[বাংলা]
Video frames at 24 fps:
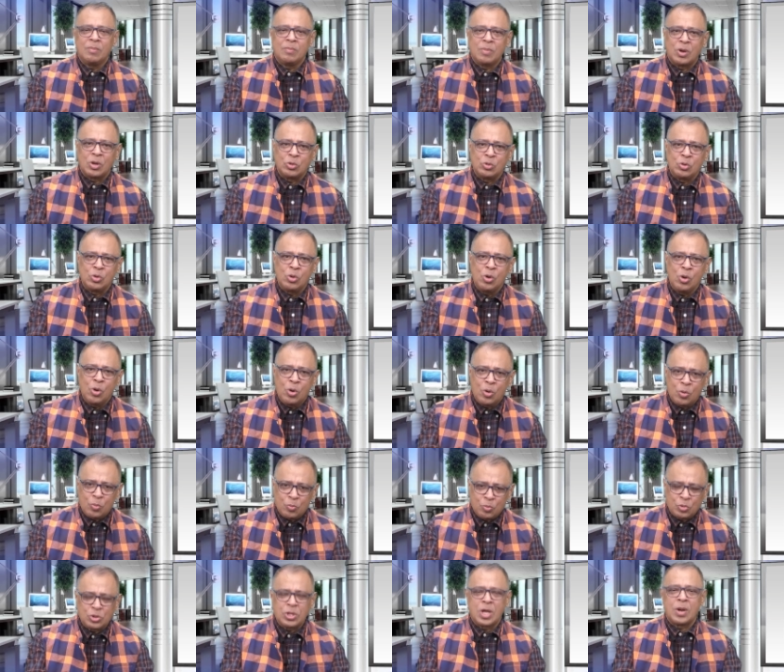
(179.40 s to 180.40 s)
মাননীয়
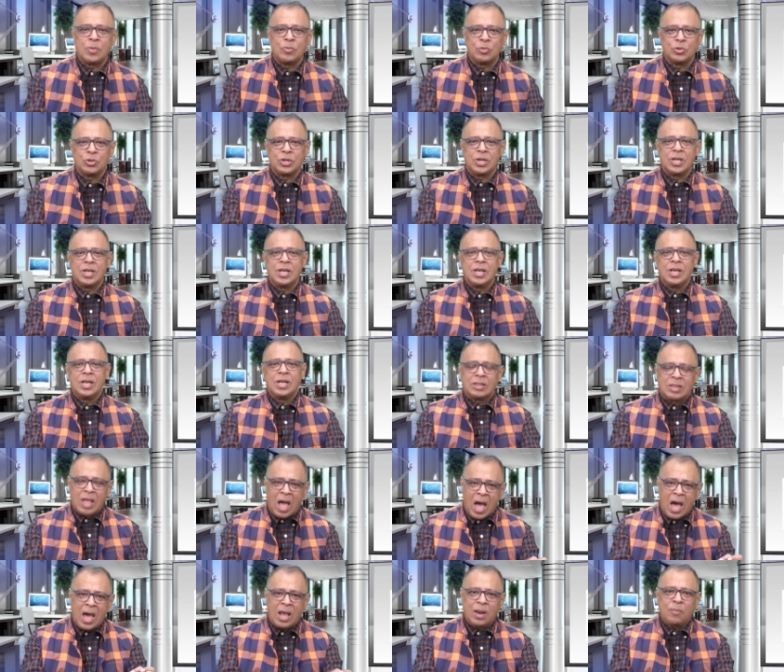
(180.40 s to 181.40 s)
প্রধানমন্ত্রী
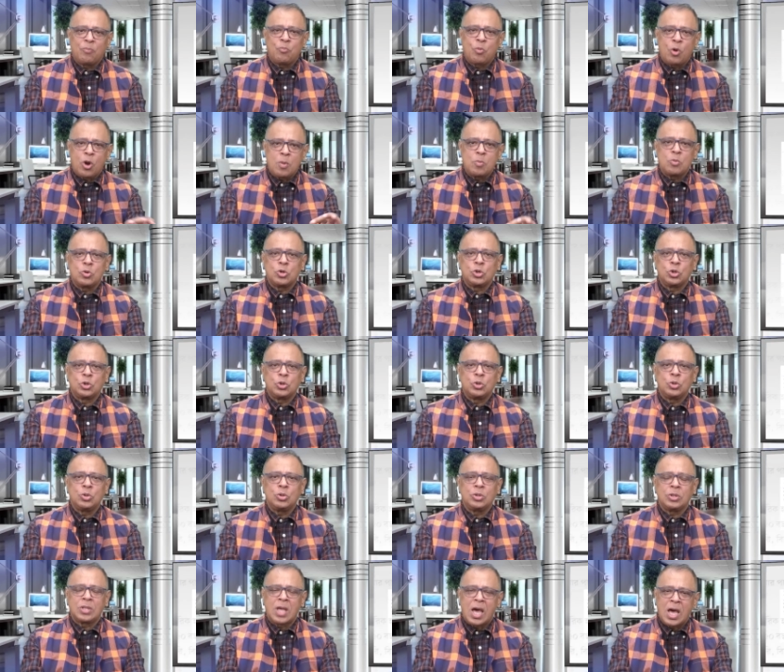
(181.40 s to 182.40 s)
তার পরামর্শ
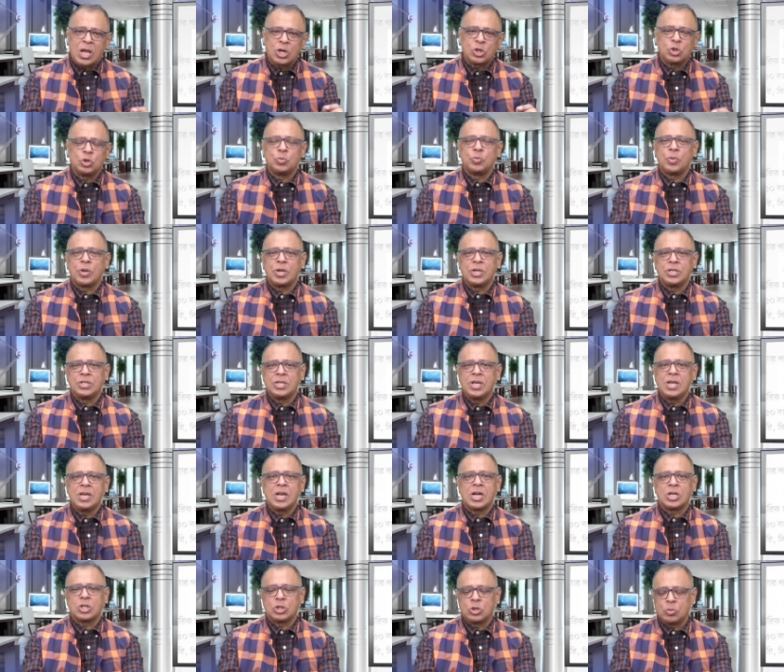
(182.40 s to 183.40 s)
তার
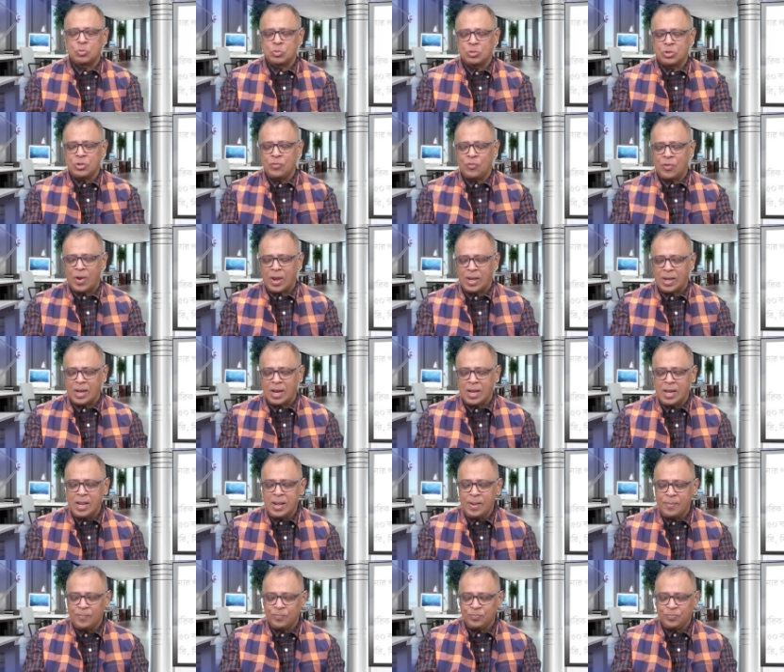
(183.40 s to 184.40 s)
সুপারিশেই রাষ্ট্রপতি ফাইনালি